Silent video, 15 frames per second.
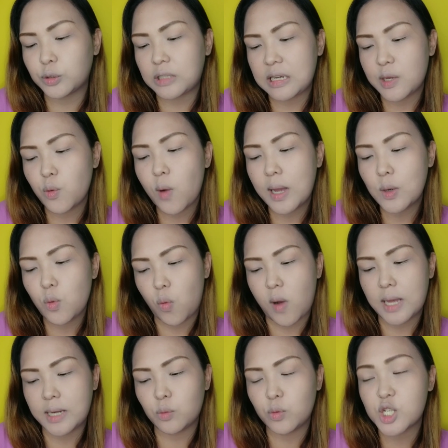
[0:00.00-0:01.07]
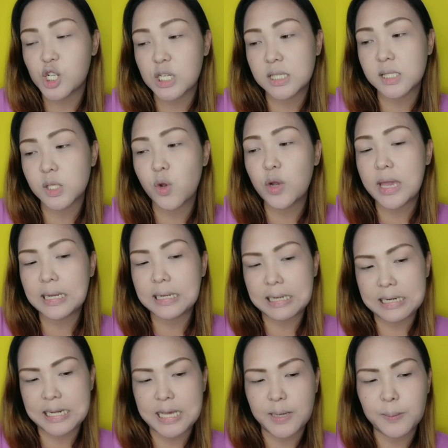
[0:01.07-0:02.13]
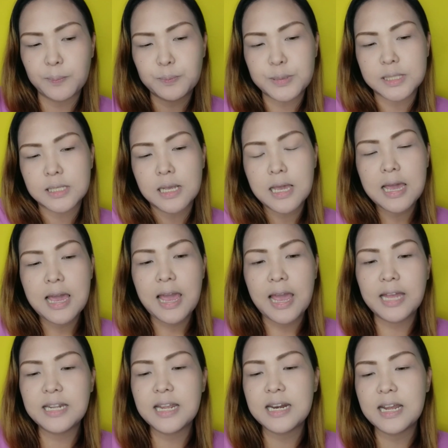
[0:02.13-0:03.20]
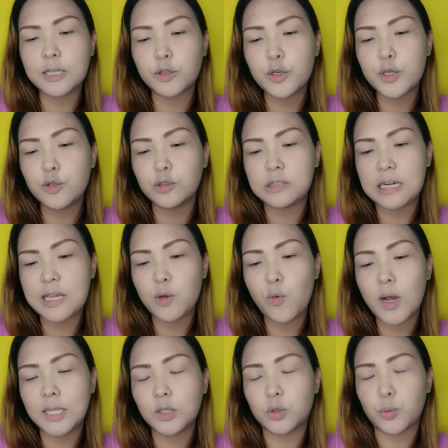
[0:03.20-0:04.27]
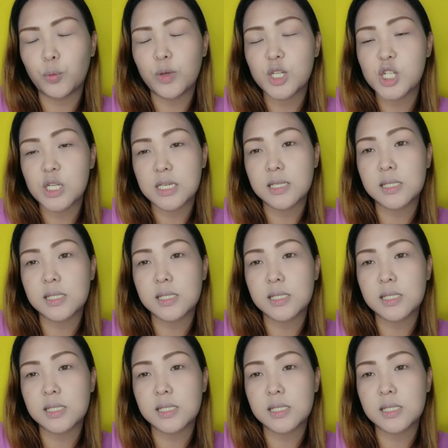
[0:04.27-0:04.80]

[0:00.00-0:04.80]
311 which is yung Eclipse. And then, ito yung 312 which is